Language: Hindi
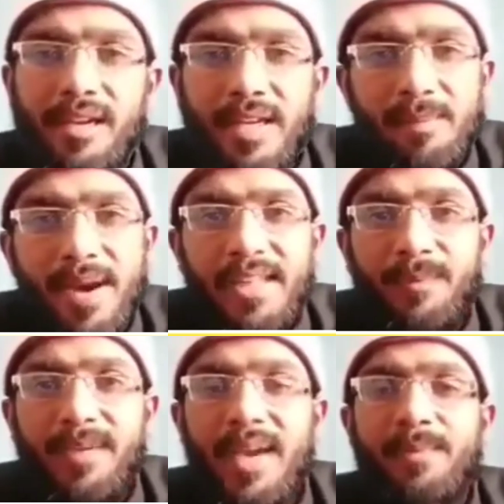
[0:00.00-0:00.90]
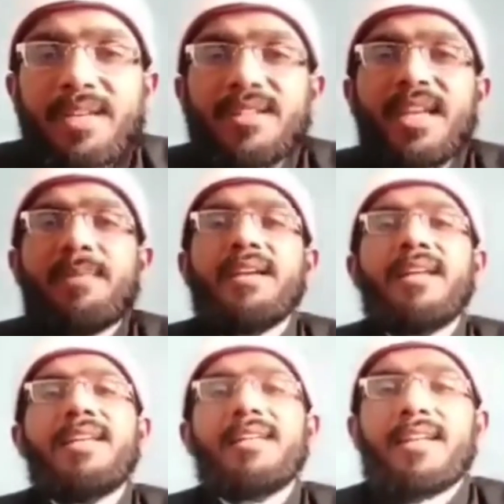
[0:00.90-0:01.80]
ये बात भी अपने जहन में
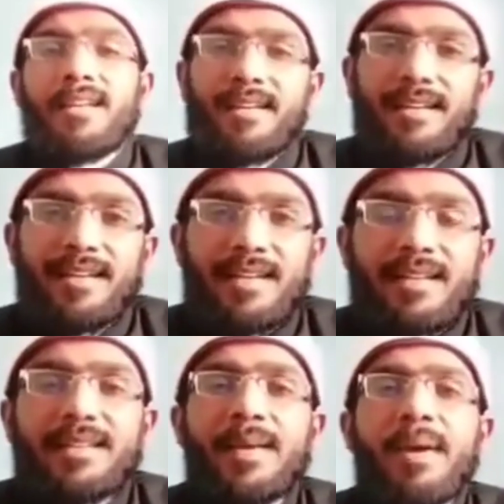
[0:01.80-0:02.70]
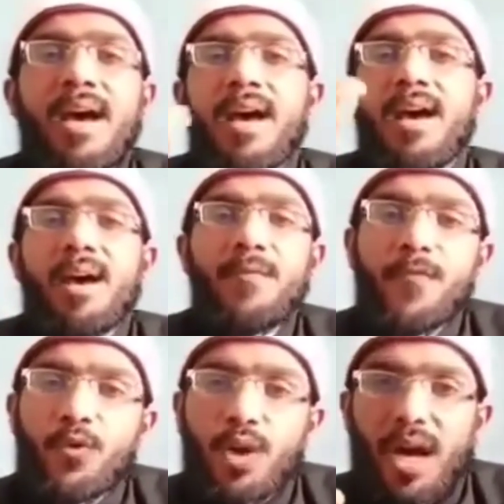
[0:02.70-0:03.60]
क्लियर कर लें तमाम
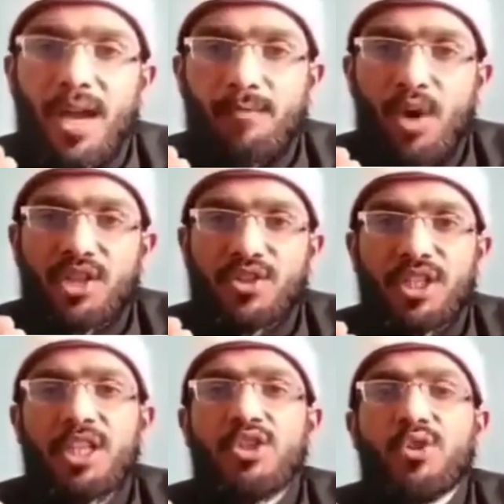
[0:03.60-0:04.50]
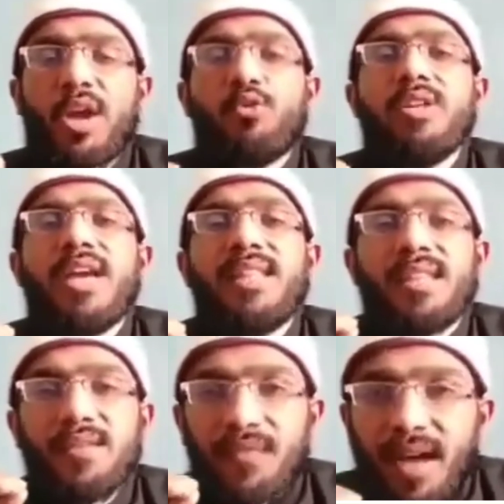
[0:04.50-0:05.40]
फुकाय मुआसरीन जो है उनका
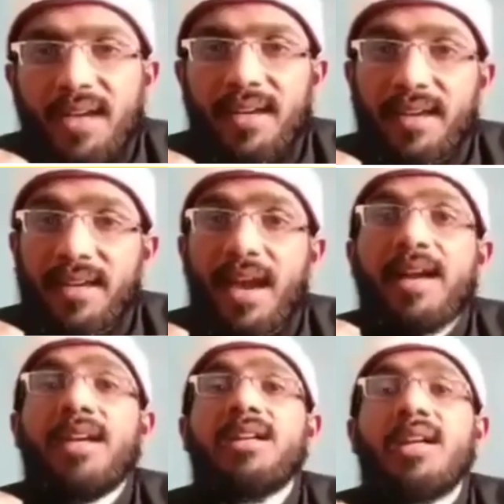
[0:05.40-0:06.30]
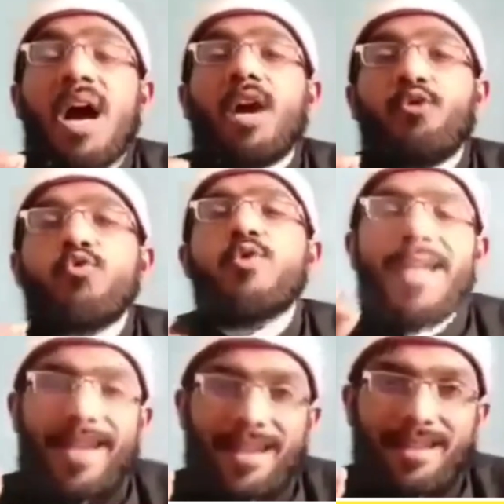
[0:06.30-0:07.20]
इतफाक है कि अगर कानून
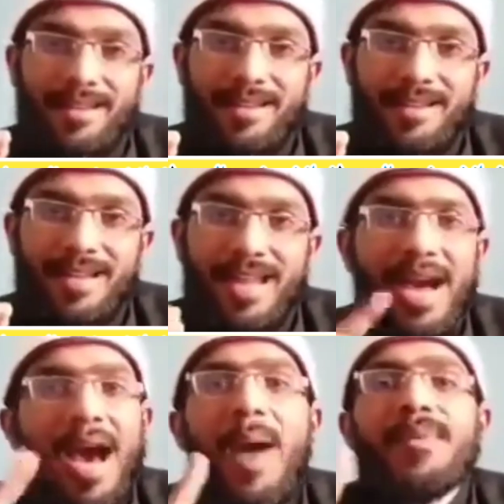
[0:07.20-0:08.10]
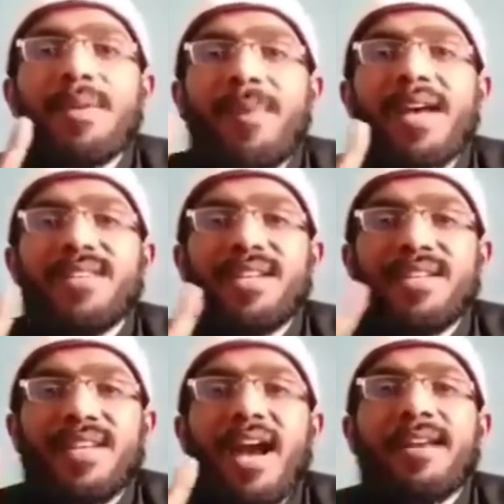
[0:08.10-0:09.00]
है आपके पास
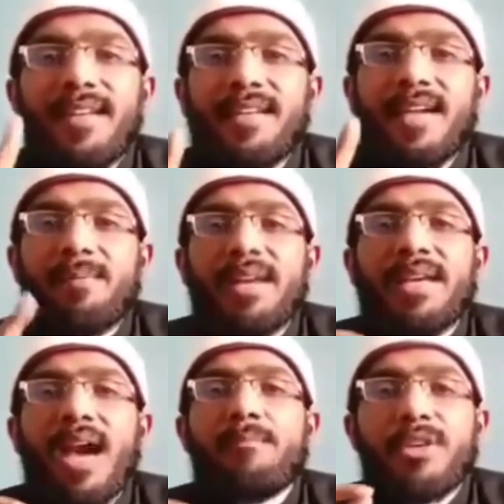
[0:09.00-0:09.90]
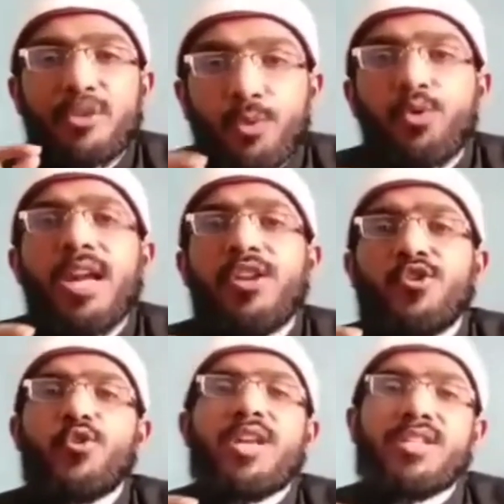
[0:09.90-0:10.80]
इख्तियार नहीं है बल्कि आप मजबूर हैं
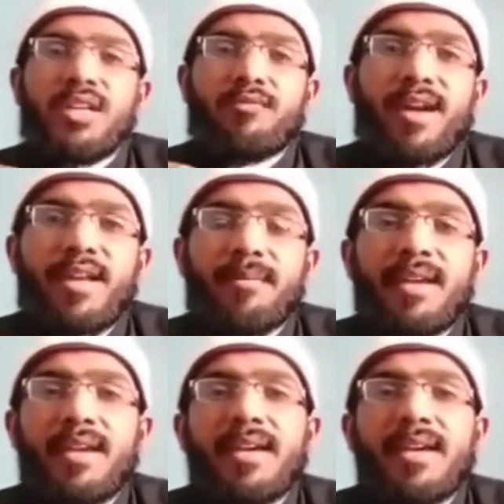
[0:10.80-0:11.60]
इंश्योरेंस करवाने में